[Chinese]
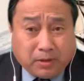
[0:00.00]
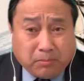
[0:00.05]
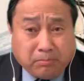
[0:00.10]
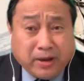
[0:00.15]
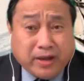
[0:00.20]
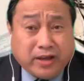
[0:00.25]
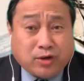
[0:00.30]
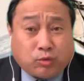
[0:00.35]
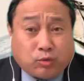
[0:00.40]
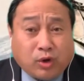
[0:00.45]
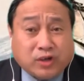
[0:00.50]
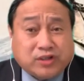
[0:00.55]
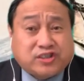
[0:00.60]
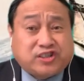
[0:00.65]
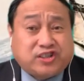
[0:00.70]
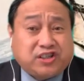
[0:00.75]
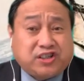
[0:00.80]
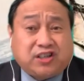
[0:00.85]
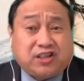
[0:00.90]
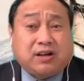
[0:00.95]
美国
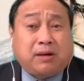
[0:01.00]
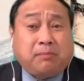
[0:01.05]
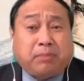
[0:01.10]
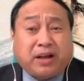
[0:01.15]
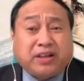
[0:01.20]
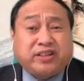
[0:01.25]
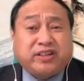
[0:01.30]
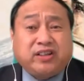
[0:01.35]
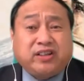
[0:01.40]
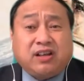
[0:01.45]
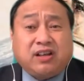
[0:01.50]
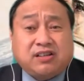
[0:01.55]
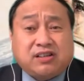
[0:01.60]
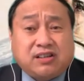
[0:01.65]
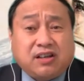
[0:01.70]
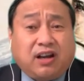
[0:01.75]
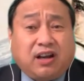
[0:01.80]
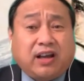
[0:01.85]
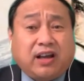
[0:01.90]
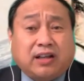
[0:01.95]
实际上把一
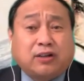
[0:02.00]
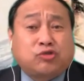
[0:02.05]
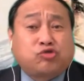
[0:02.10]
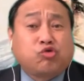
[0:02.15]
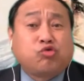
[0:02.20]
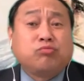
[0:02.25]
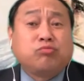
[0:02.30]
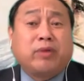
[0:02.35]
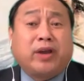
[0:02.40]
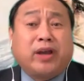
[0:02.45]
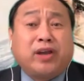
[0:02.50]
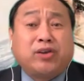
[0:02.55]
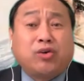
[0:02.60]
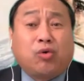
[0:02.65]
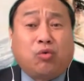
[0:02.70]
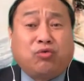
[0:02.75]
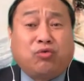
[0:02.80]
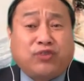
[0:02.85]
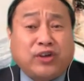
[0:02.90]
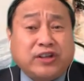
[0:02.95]
系列的中美
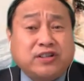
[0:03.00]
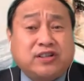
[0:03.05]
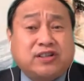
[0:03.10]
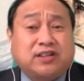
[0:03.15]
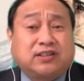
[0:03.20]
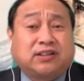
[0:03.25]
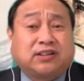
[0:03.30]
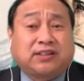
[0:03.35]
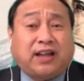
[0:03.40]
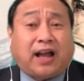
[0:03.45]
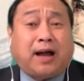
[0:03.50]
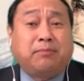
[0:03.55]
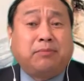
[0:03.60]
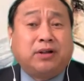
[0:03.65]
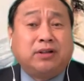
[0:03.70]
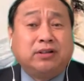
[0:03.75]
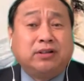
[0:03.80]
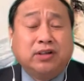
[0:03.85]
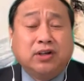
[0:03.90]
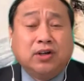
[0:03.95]
有分歧的大
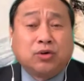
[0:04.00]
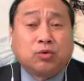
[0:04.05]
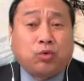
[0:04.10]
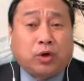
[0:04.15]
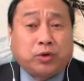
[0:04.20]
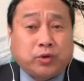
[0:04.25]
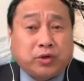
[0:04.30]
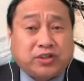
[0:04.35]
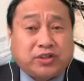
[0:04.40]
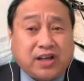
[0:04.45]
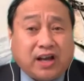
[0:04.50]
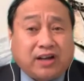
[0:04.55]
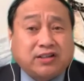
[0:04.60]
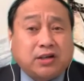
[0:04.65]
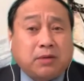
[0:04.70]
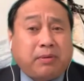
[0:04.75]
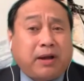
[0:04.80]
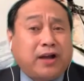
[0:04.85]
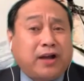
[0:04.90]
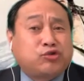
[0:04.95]
门，过去建
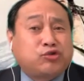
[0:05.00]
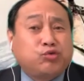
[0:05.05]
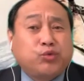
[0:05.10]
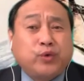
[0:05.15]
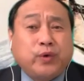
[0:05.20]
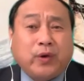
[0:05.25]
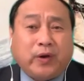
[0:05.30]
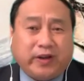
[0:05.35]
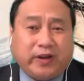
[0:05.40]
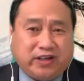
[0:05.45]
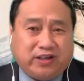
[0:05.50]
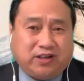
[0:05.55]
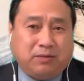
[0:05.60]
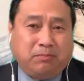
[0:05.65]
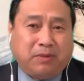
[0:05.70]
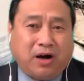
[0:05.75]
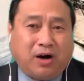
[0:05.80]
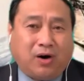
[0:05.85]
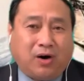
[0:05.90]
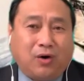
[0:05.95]
制派出于礼
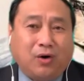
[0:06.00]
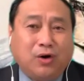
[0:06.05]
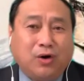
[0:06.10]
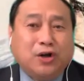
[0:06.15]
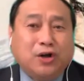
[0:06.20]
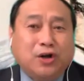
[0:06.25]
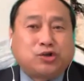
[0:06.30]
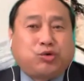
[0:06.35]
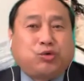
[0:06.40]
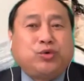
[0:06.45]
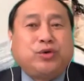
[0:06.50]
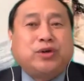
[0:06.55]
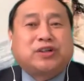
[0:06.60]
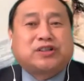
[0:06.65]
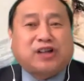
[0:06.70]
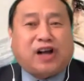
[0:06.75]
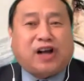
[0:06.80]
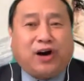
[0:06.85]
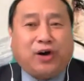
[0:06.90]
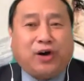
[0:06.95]
貌、出于
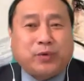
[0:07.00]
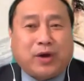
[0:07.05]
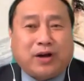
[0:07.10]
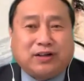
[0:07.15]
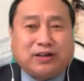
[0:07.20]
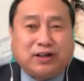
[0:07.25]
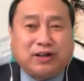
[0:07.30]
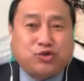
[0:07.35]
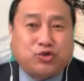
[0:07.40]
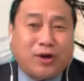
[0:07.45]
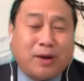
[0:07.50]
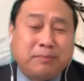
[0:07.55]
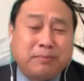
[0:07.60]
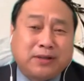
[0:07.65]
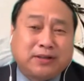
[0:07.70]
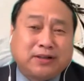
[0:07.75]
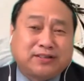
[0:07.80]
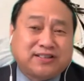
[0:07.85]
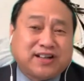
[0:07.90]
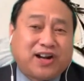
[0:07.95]
长远和全
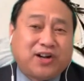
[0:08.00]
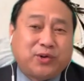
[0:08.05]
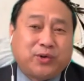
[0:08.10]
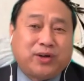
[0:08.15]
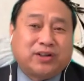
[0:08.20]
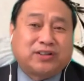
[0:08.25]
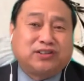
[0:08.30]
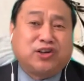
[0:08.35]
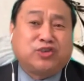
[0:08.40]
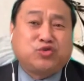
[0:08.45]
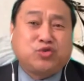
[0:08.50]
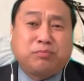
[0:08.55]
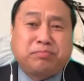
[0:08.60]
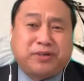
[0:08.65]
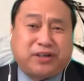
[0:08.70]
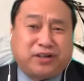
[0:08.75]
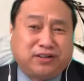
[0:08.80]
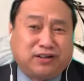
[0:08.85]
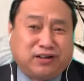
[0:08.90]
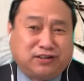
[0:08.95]
面的战略格局
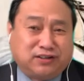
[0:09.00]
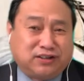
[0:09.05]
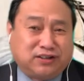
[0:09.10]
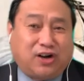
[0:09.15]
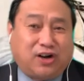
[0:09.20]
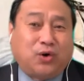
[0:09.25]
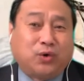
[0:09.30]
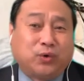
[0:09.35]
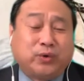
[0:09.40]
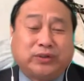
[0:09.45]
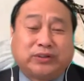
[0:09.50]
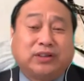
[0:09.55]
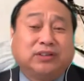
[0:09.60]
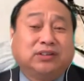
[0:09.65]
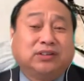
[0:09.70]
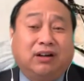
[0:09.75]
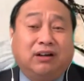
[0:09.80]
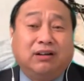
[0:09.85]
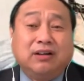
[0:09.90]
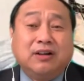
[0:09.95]
平衡考虑等
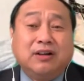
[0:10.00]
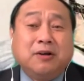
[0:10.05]
等，